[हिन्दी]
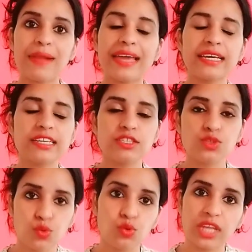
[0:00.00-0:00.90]
अप्लाई करके
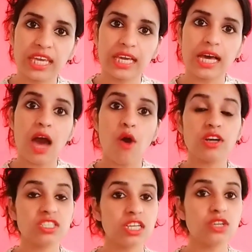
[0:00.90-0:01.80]
ज़रूर देखेगा और
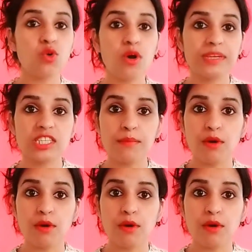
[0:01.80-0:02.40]
स्किन को हमेशा